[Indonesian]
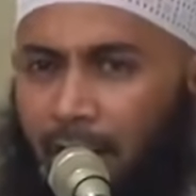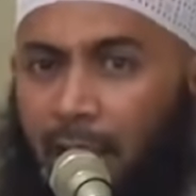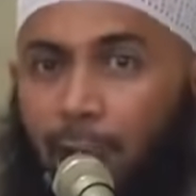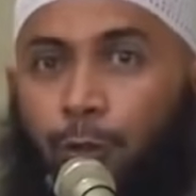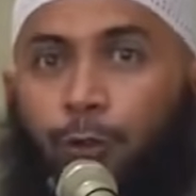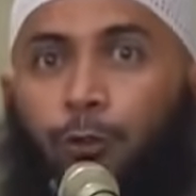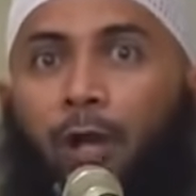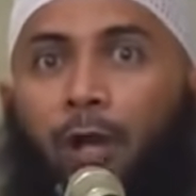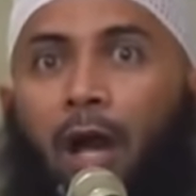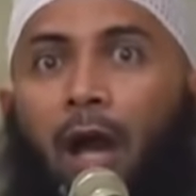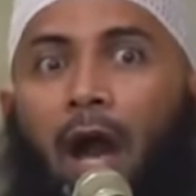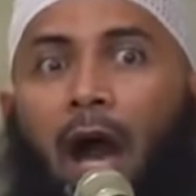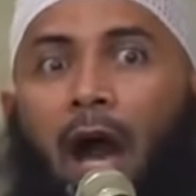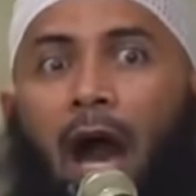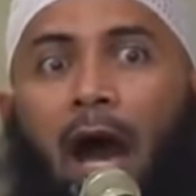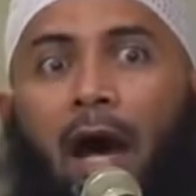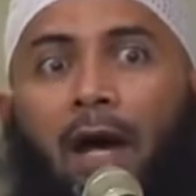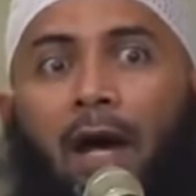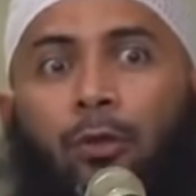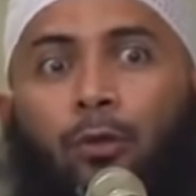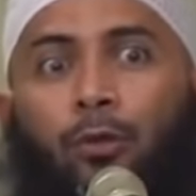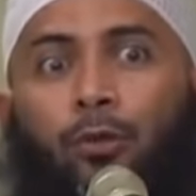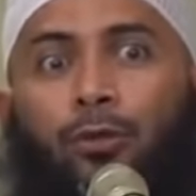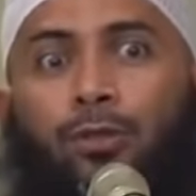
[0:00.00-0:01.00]
Itu yang
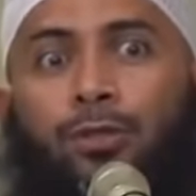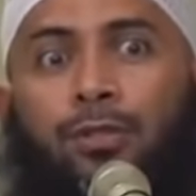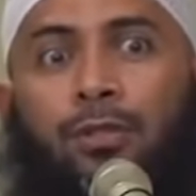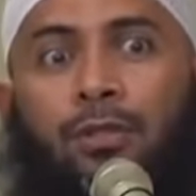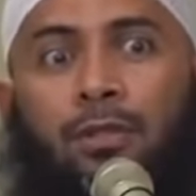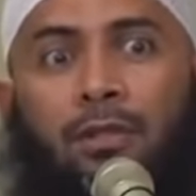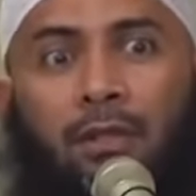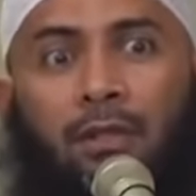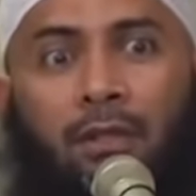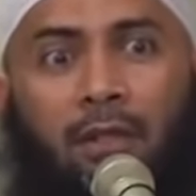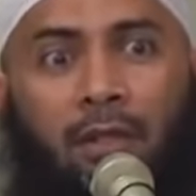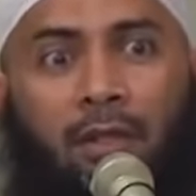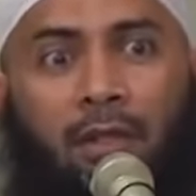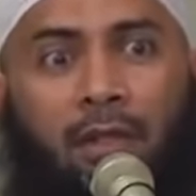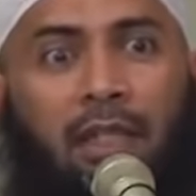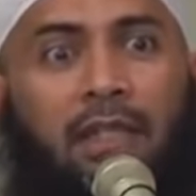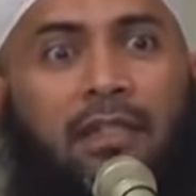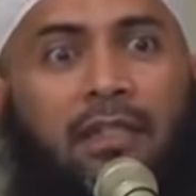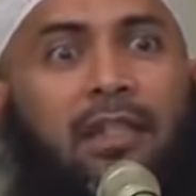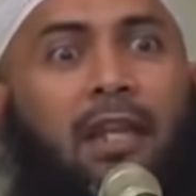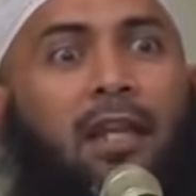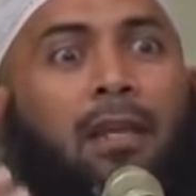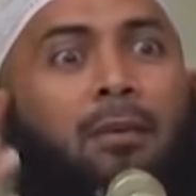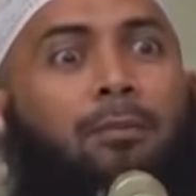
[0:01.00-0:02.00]
harus
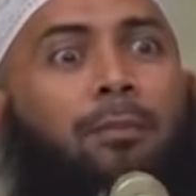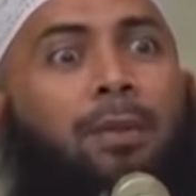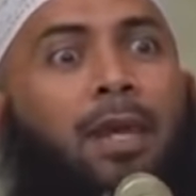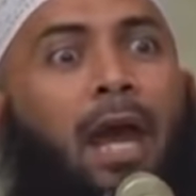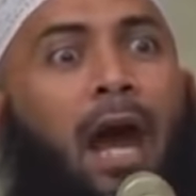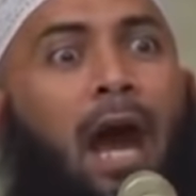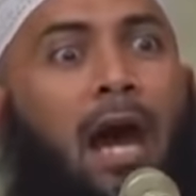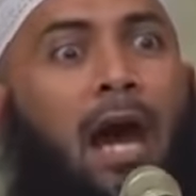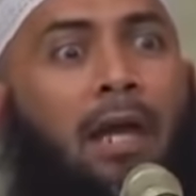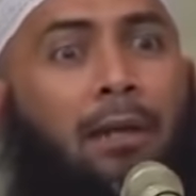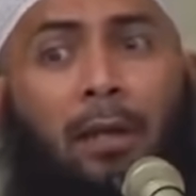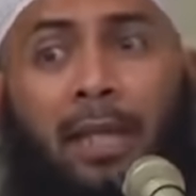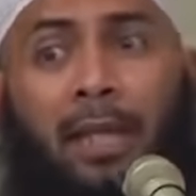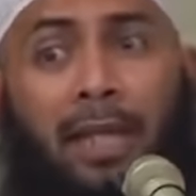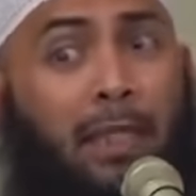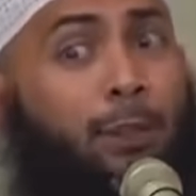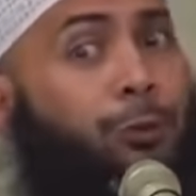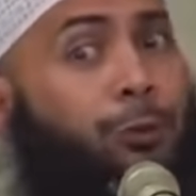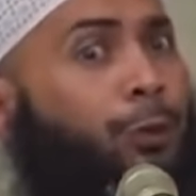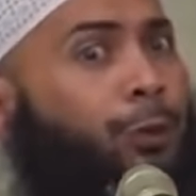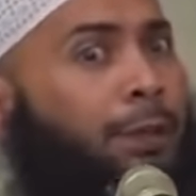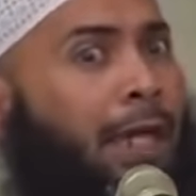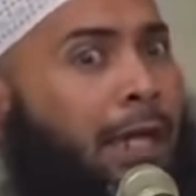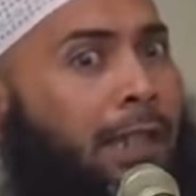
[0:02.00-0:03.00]
kita lebih harus.
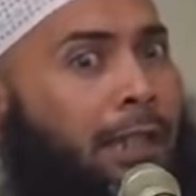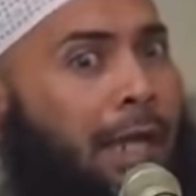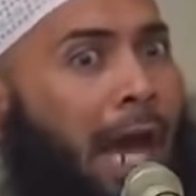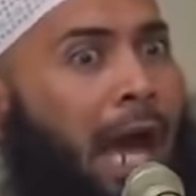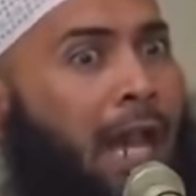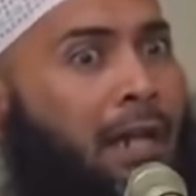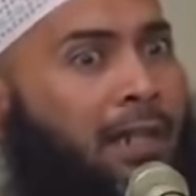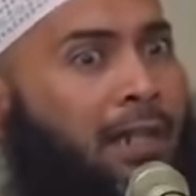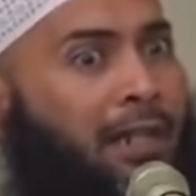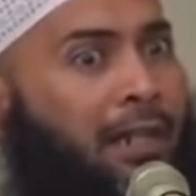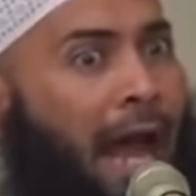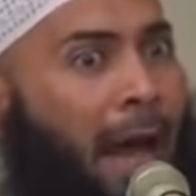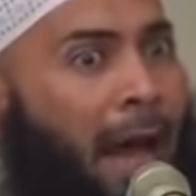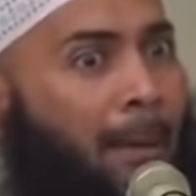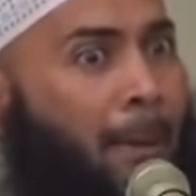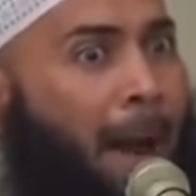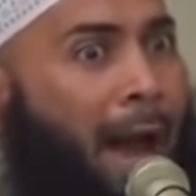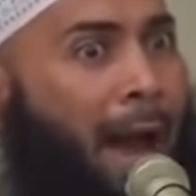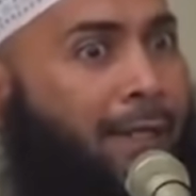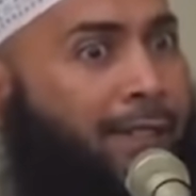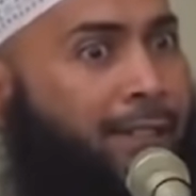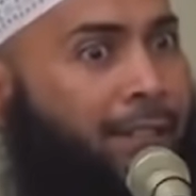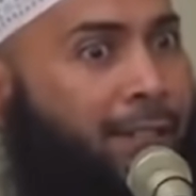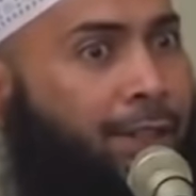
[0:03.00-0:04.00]
Itu kekal dan
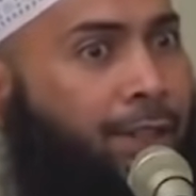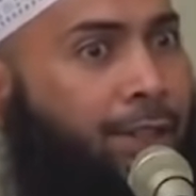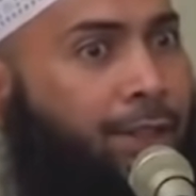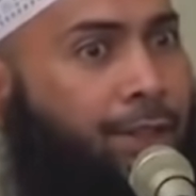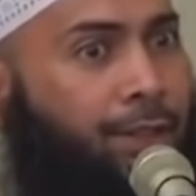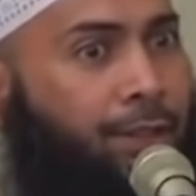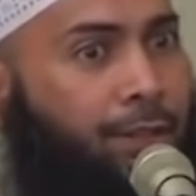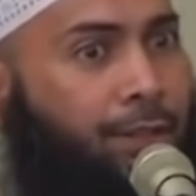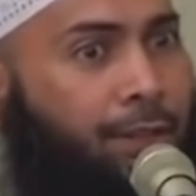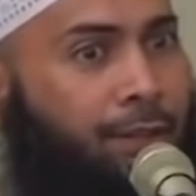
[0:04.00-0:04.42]
abadi.